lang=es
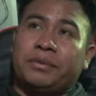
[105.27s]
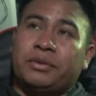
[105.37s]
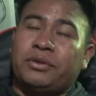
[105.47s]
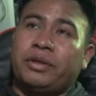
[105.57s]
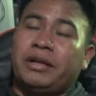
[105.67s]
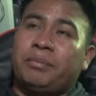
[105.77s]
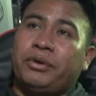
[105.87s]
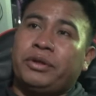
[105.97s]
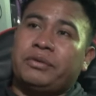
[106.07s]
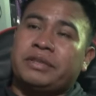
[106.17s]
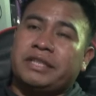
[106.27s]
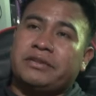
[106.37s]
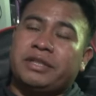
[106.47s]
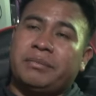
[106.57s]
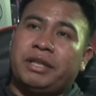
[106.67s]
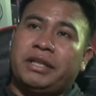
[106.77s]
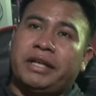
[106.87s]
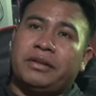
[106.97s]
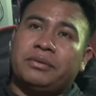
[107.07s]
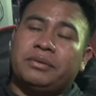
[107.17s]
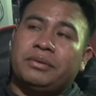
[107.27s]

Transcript: Por todo el apoyo que ustedes nos han brindado.